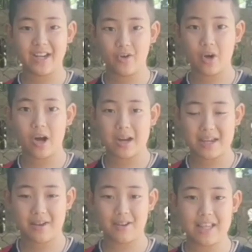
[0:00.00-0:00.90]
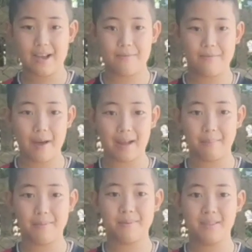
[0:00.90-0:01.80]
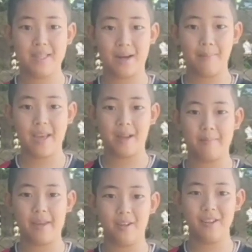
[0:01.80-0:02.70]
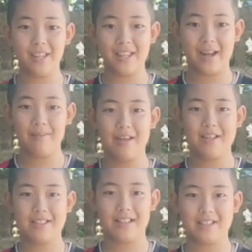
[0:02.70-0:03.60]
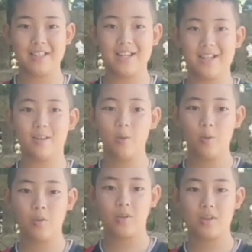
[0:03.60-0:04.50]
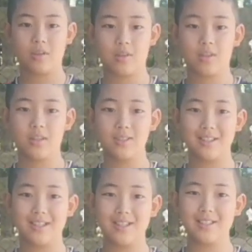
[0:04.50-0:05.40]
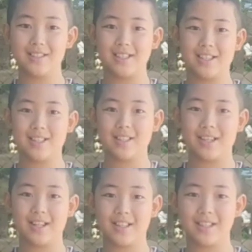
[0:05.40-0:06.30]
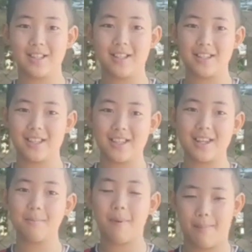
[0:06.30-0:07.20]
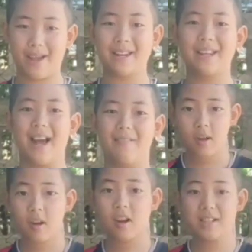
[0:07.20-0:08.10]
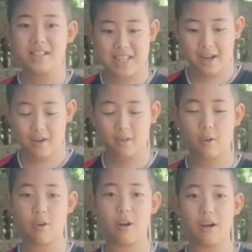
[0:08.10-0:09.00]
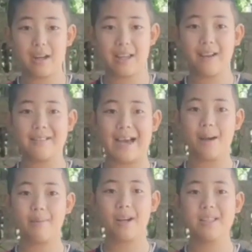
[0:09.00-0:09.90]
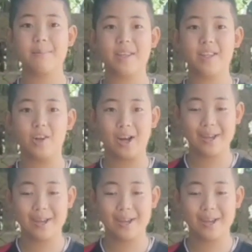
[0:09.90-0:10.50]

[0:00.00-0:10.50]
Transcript: นกคอกกระเทลก็จะฟังเสียงเพลงเมโลดี้นะครับ อย่างเช่นตึนตึนตึนตึนตึนตึนตึนประมาณนี้นะครับ ข้อเสียของนกคอกกระเทลนะครับ ก็จะมีน้อย